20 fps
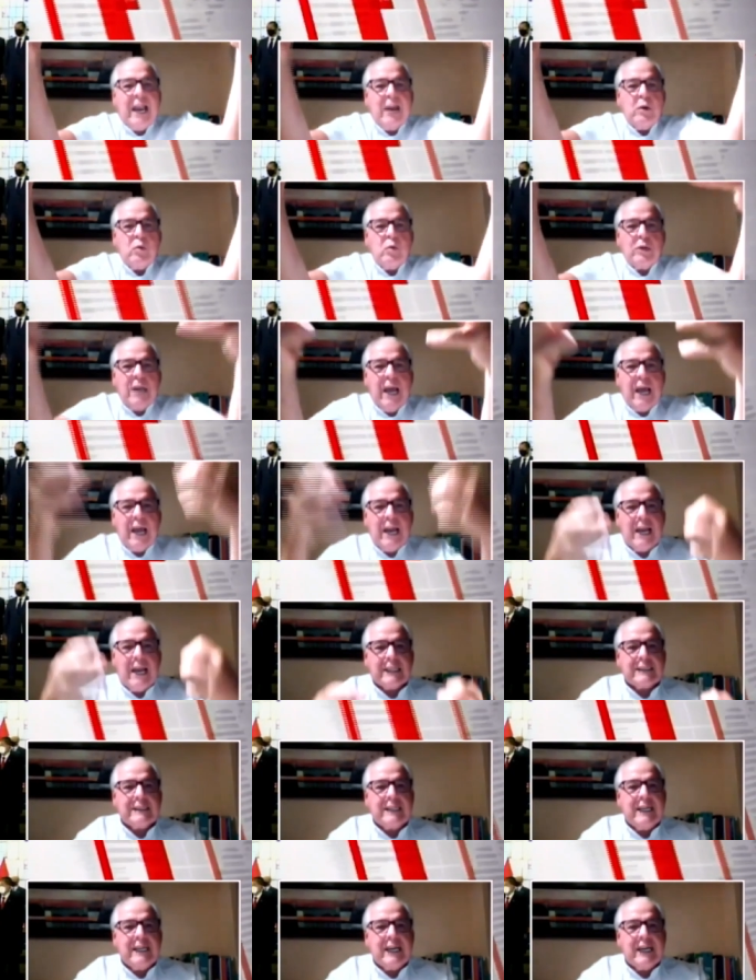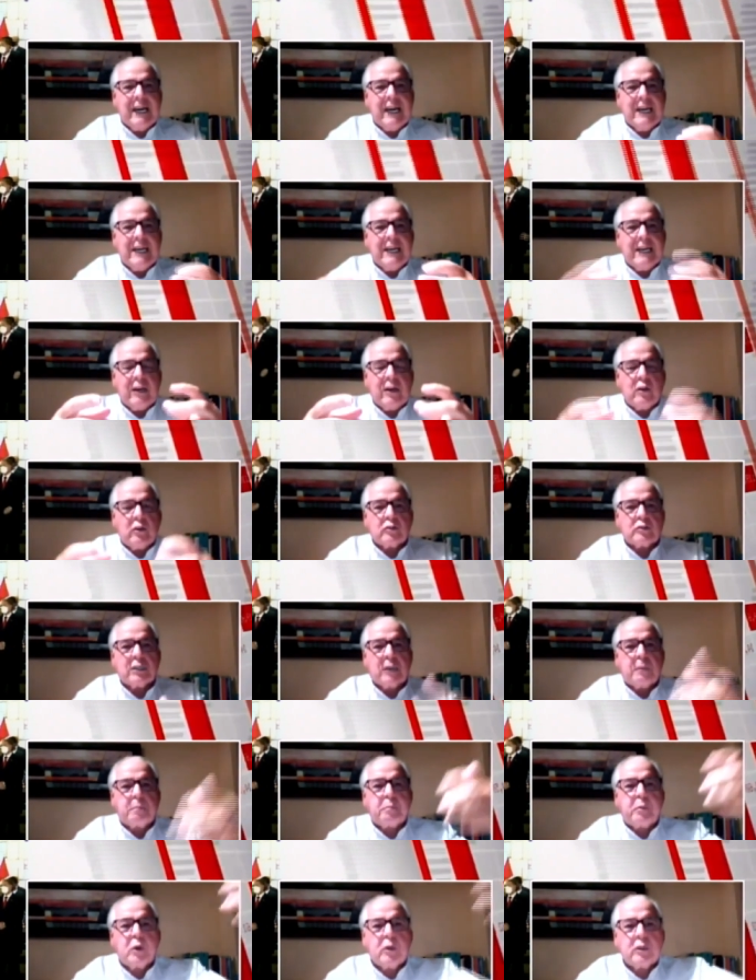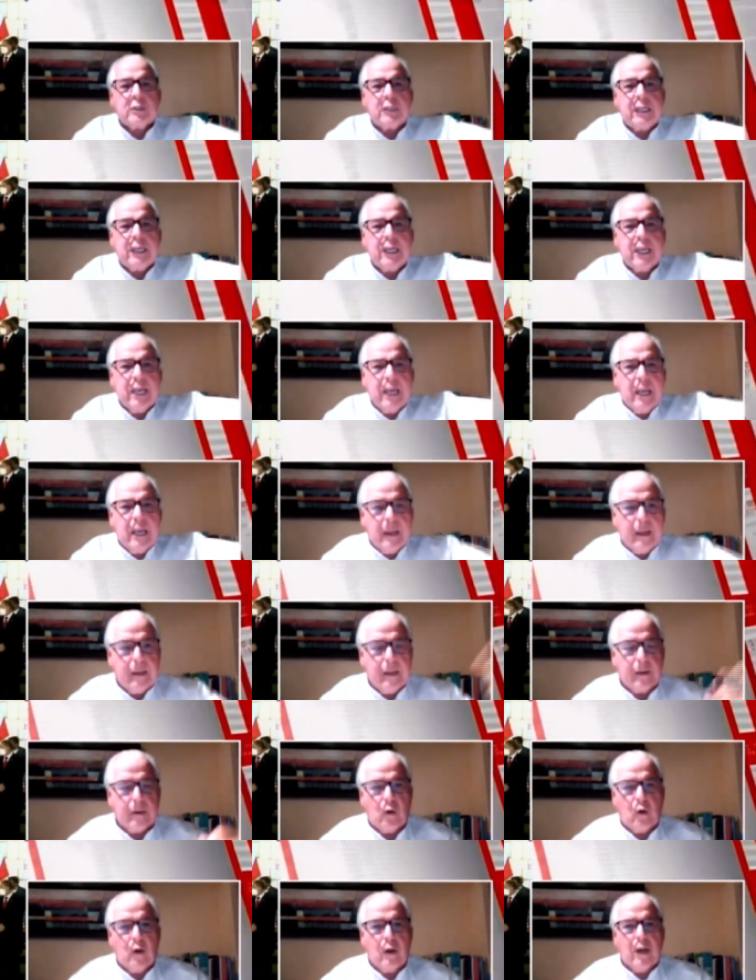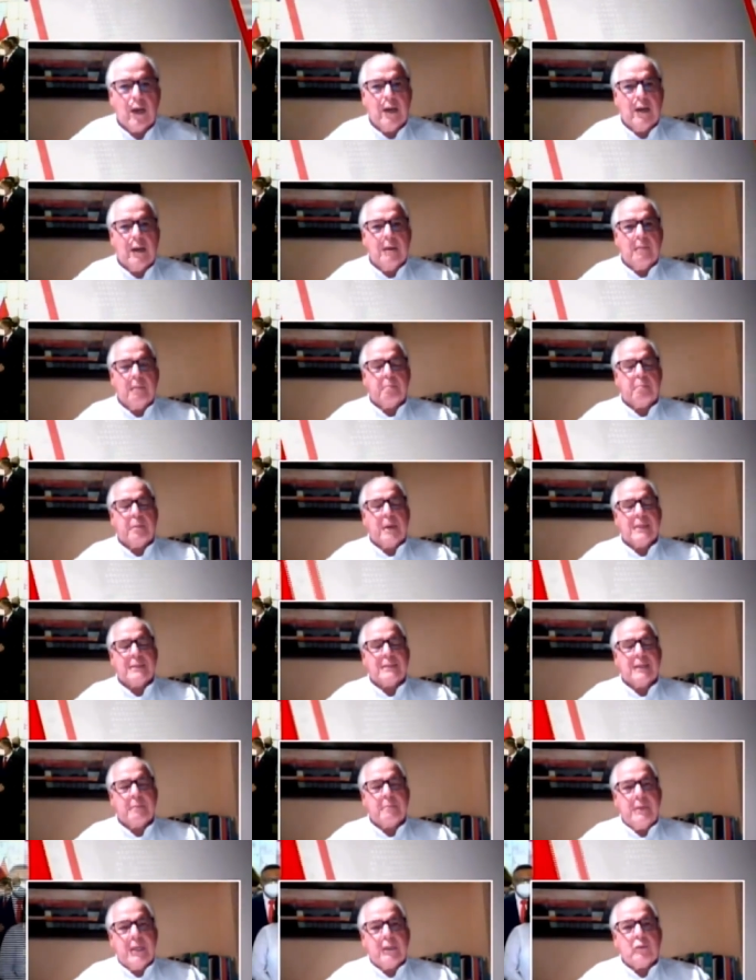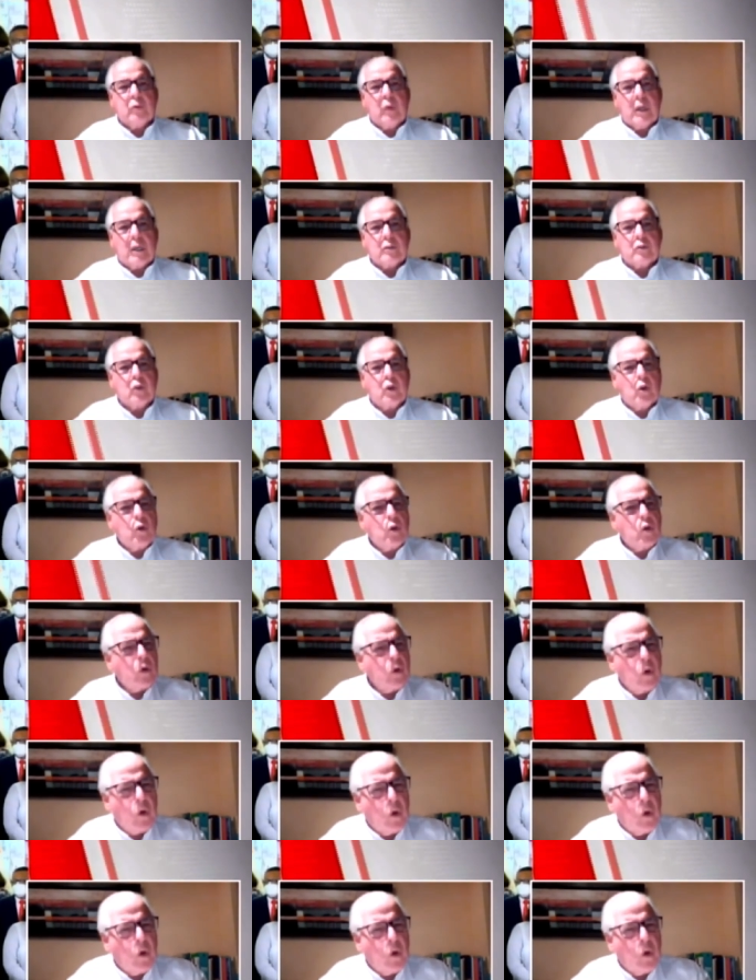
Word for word: la luna a la Tierra ni que nos transporte eh, con el pensamiento al sol.